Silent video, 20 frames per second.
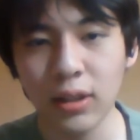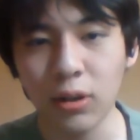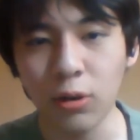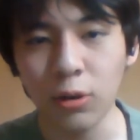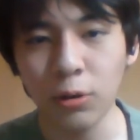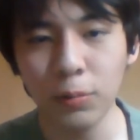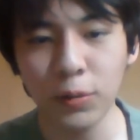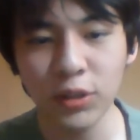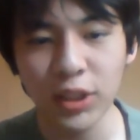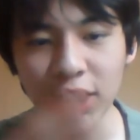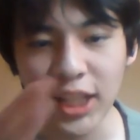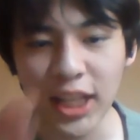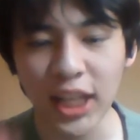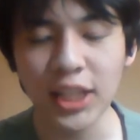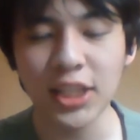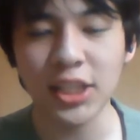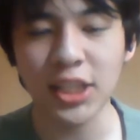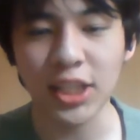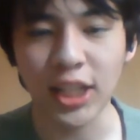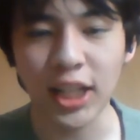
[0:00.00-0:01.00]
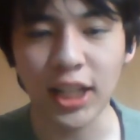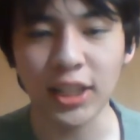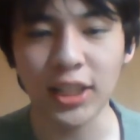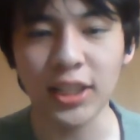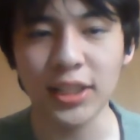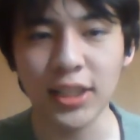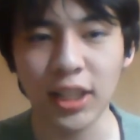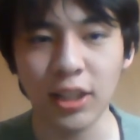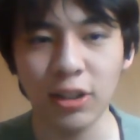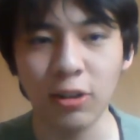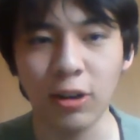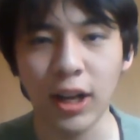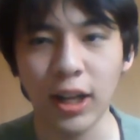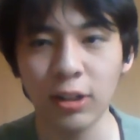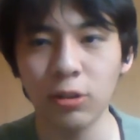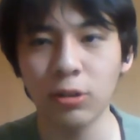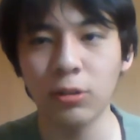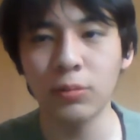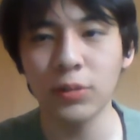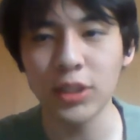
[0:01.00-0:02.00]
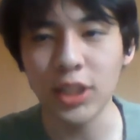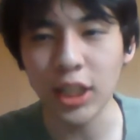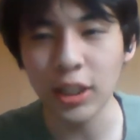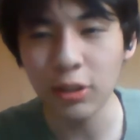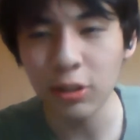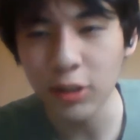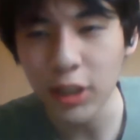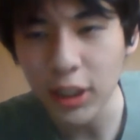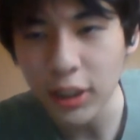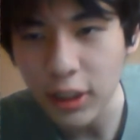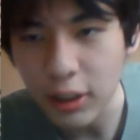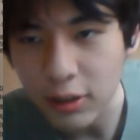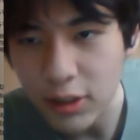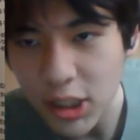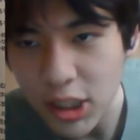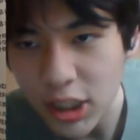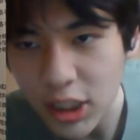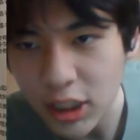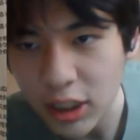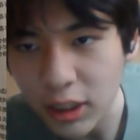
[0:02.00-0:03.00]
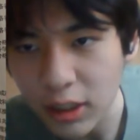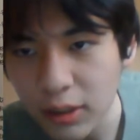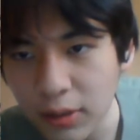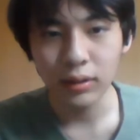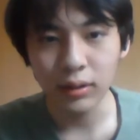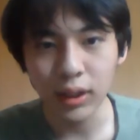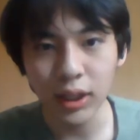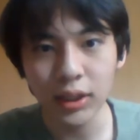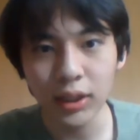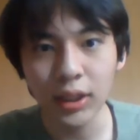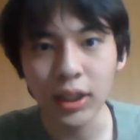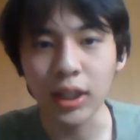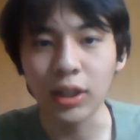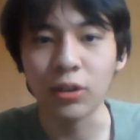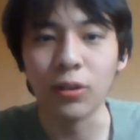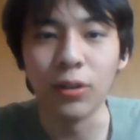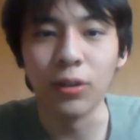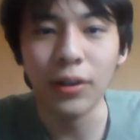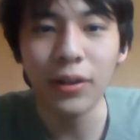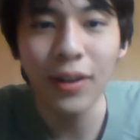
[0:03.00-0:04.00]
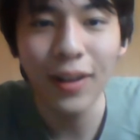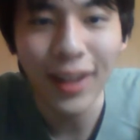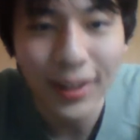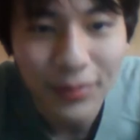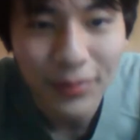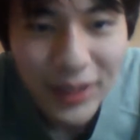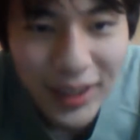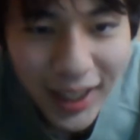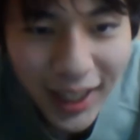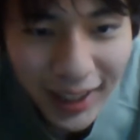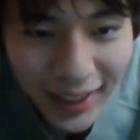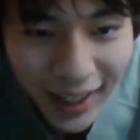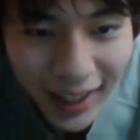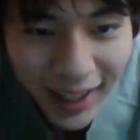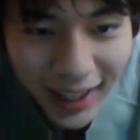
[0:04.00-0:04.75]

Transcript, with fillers: 主に原子なんですけど波動もちゃんと出てるし、何なのこれはみたいな。